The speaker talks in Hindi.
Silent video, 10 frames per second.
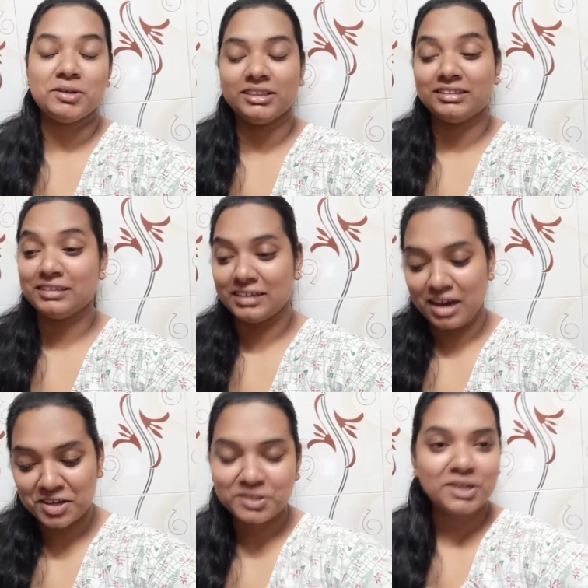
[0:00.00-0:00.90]

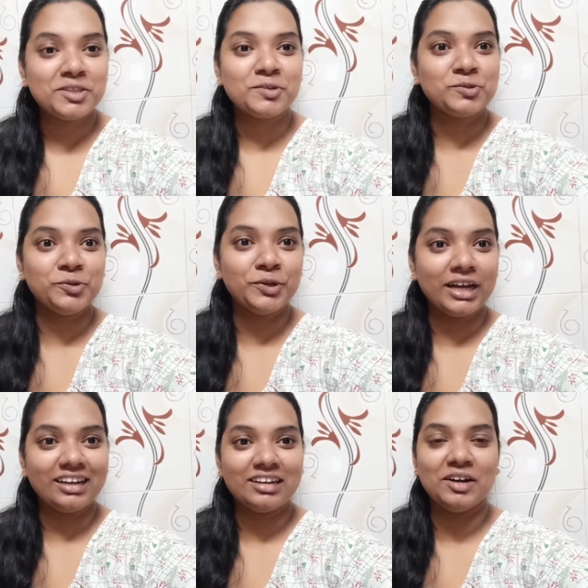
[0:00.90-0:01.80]
इतना ज़्यादा सो
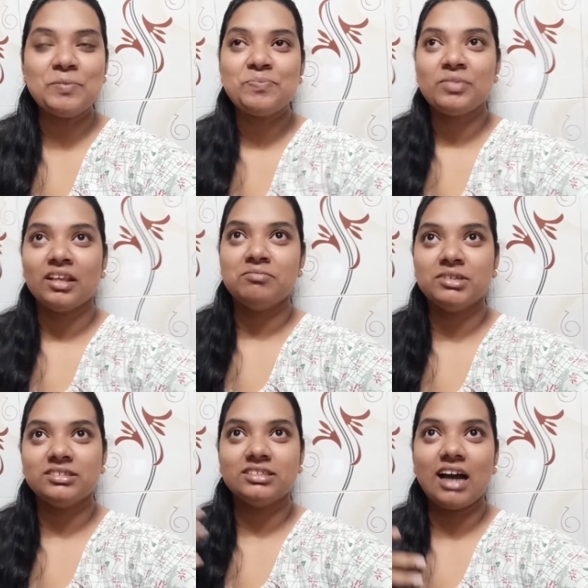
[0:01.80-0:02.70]
गए ना
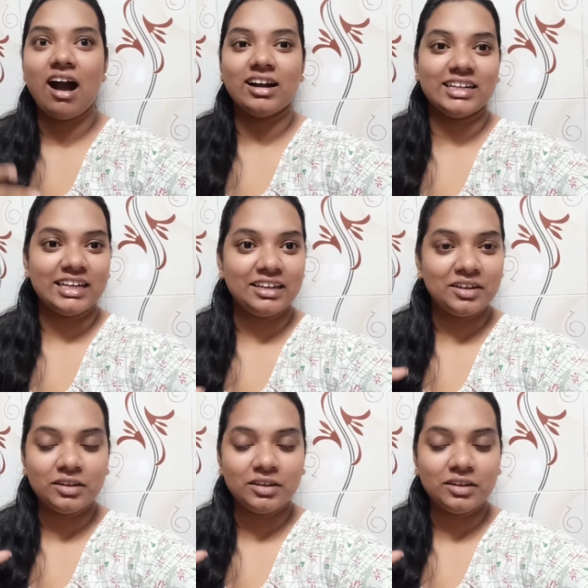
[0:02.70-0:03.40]
मीन्स आके